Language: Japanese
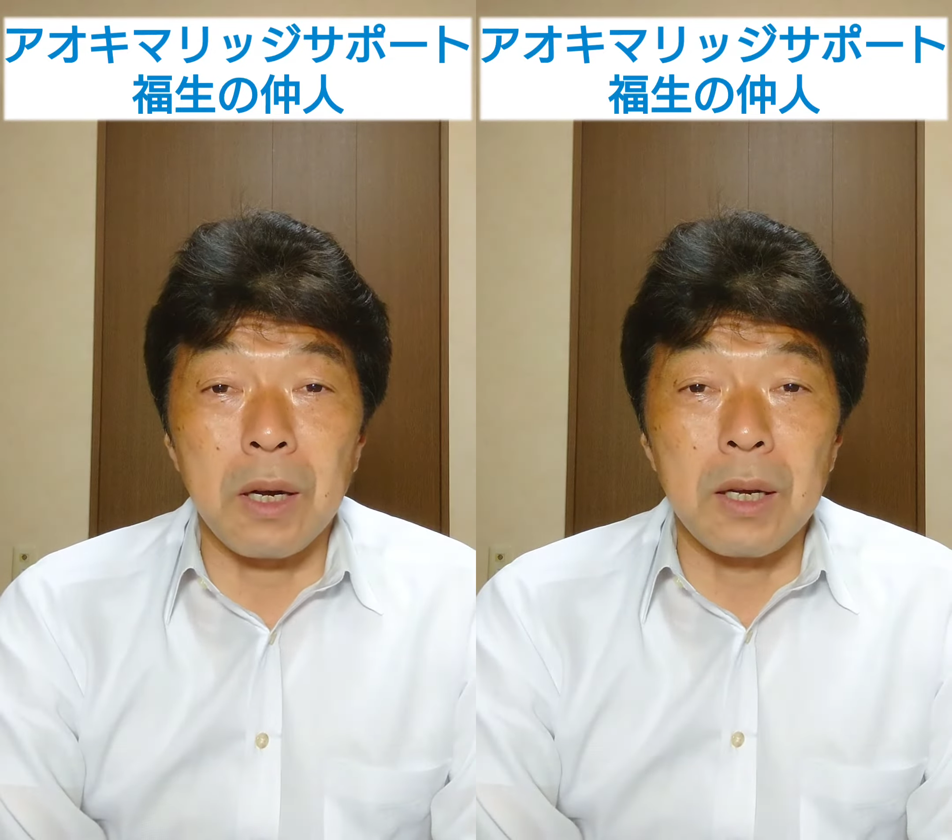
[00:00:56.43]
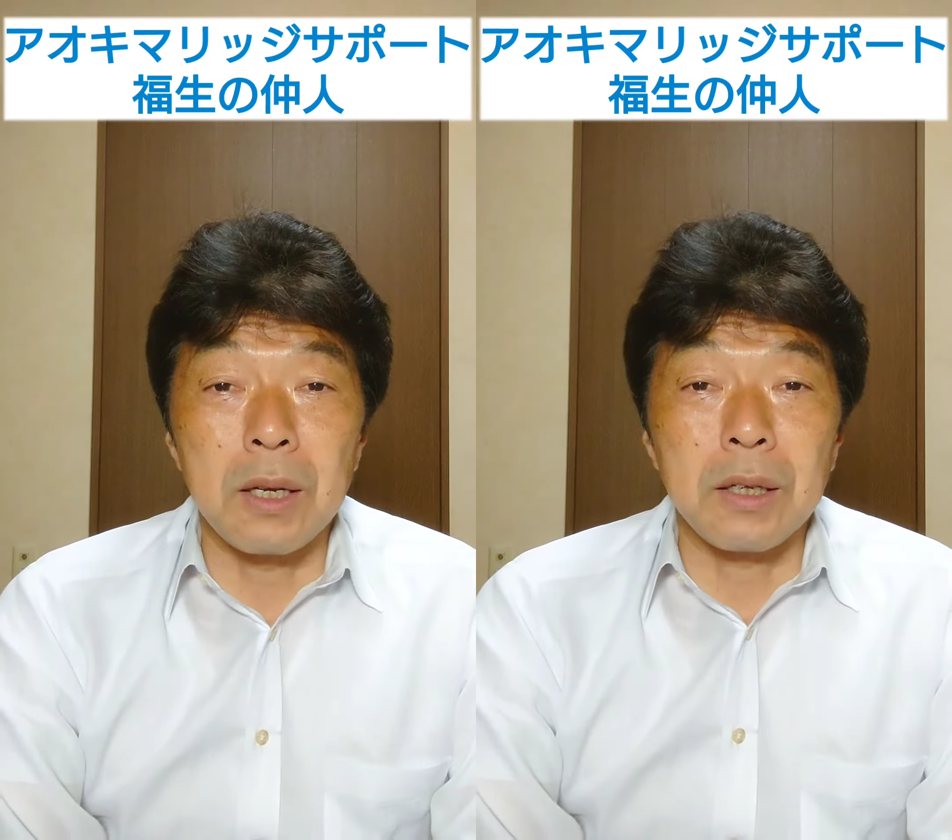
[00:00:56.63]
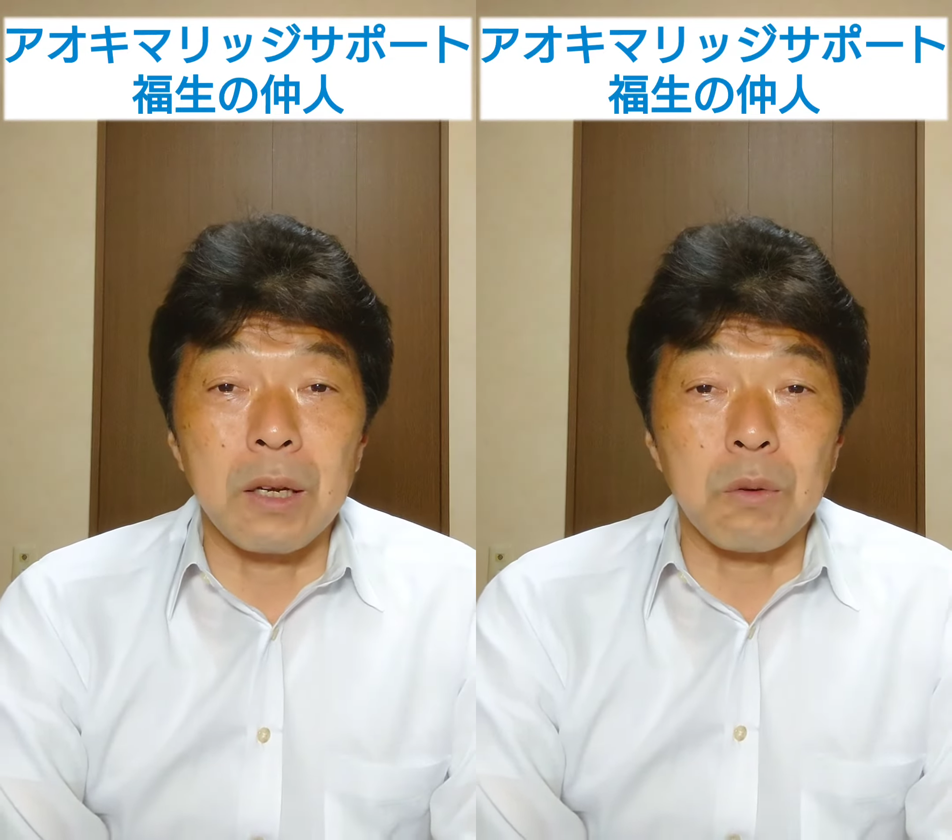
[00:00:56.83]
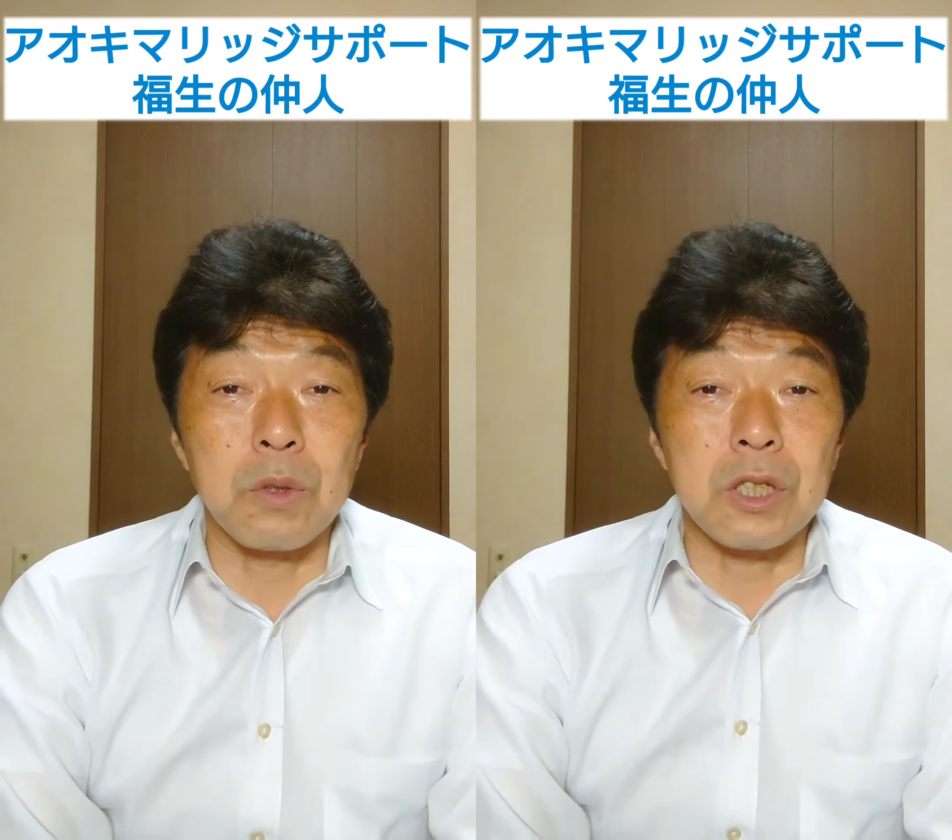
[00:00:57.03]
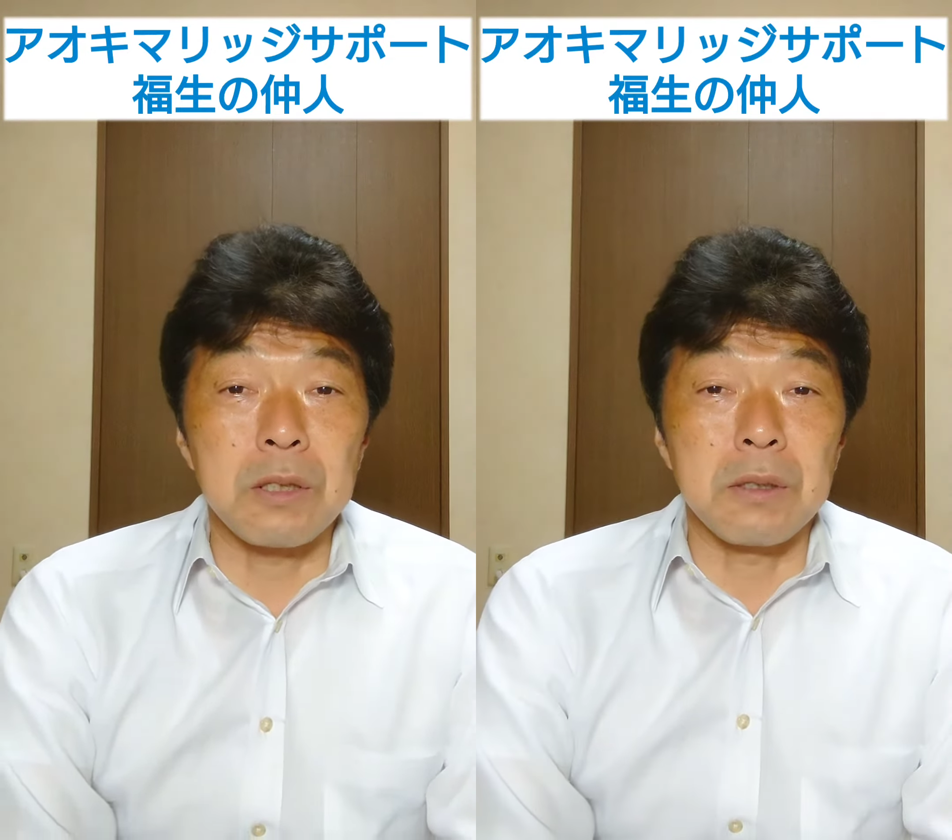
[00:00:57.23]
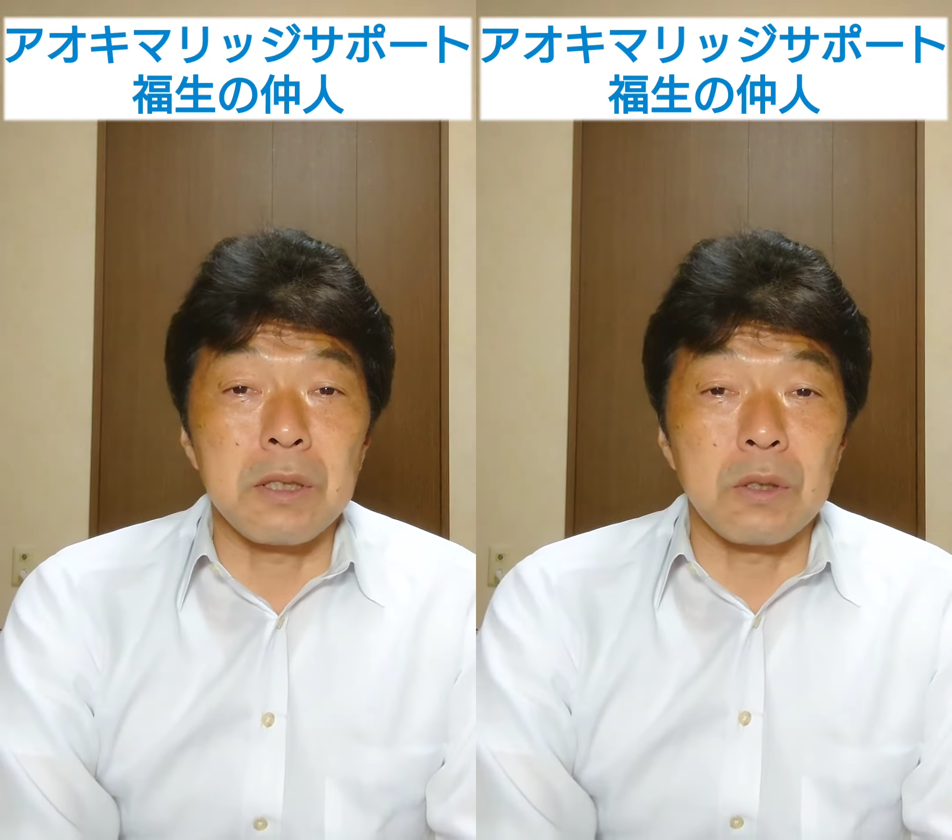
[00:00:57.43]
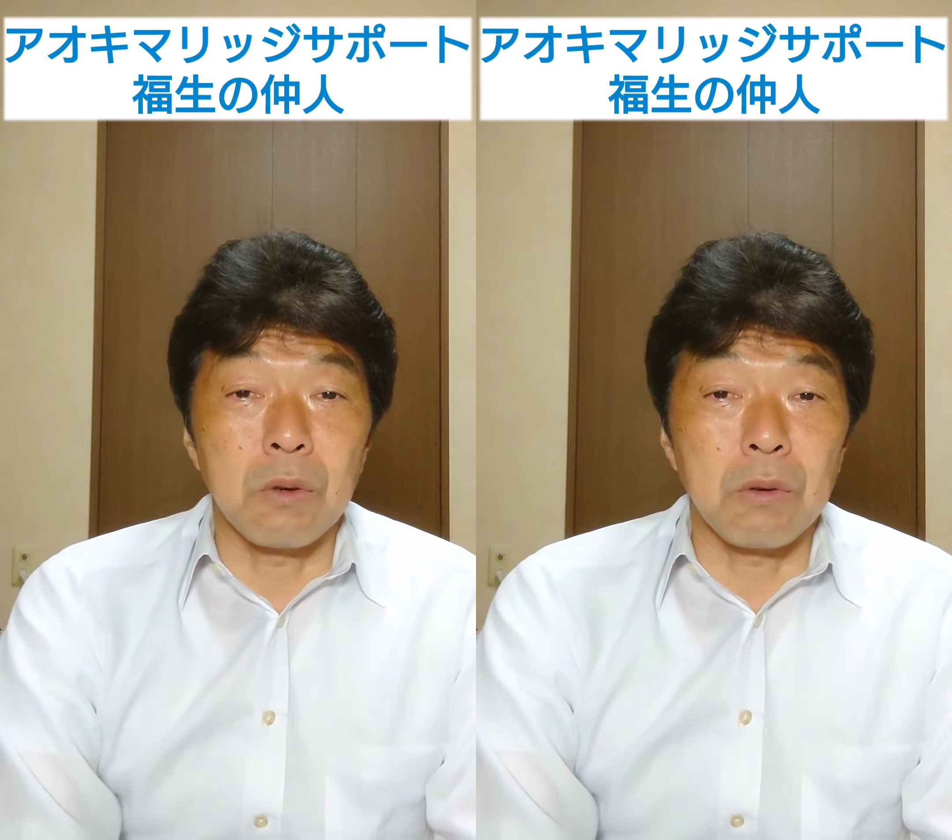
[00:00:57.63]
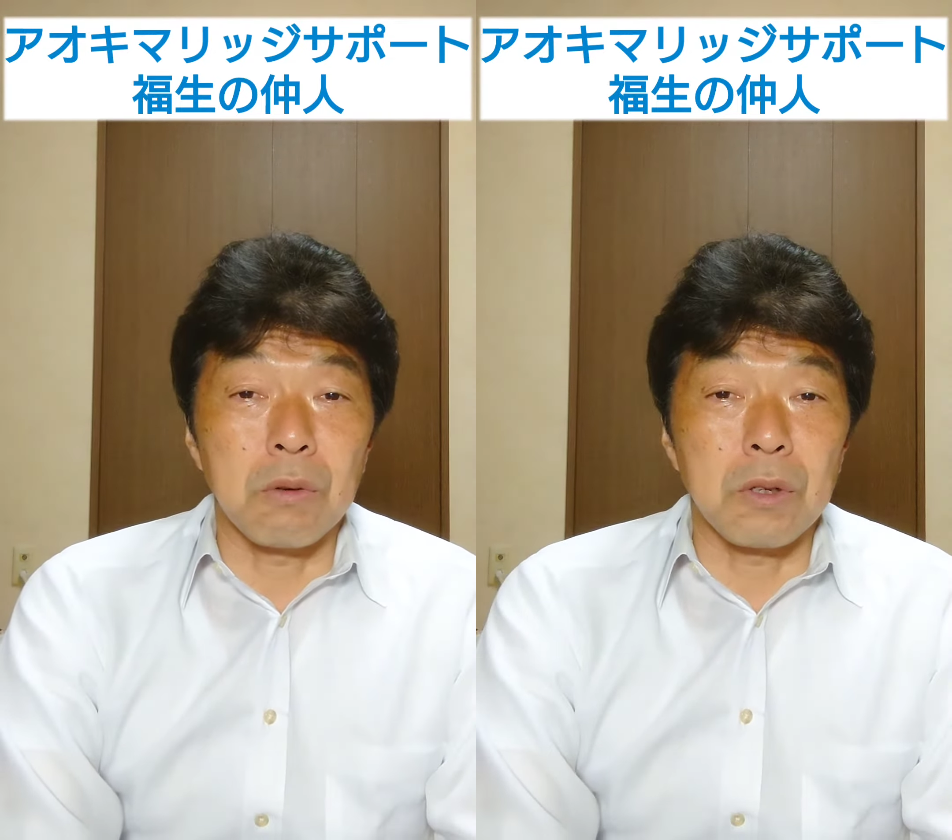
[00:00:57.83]
は結婚式
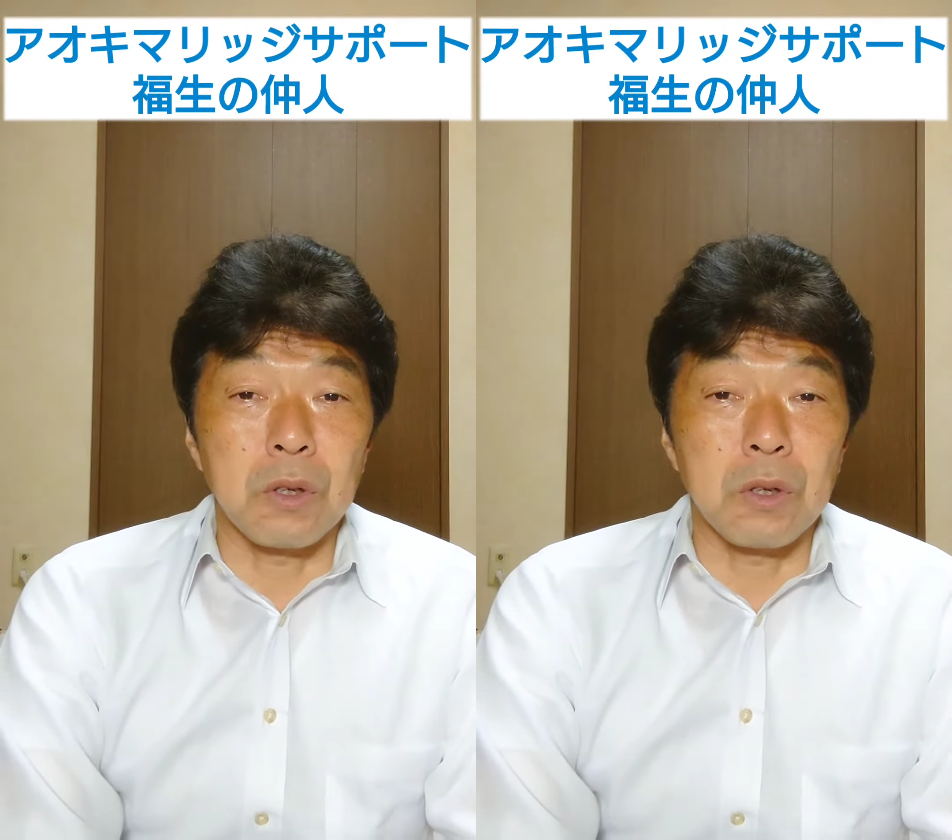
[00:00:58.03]
の